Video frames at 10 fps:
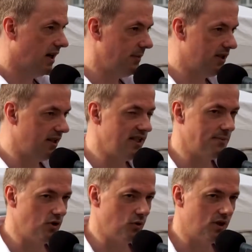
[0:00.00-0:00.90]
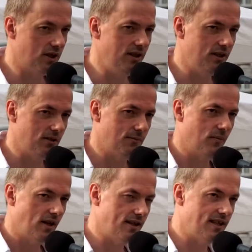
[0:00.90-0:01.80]
Kapitalismus und Krieg
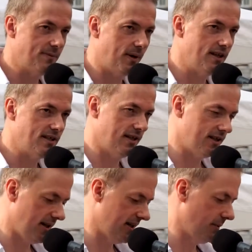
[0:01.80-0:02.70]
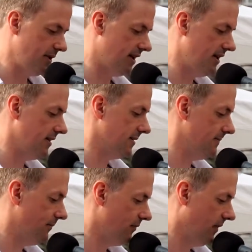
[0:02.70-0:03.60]
sind zwei Seiten einer Medaille.
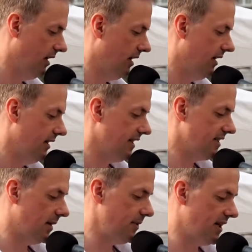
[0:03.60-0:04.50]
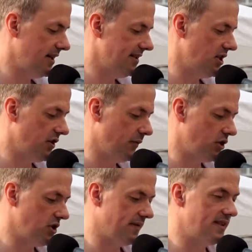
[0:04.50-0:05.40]
Das kapitalistische
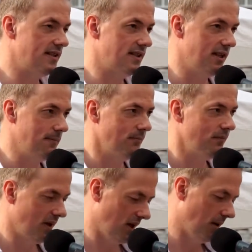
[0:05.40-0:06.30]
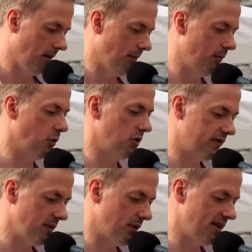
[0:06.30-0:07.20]
Wirtschaftssystem beruht auf
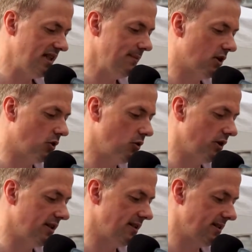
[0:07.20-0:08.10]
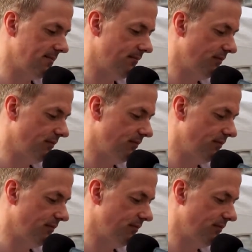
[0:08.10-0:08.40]
dem Prinzip der Konkurrenz.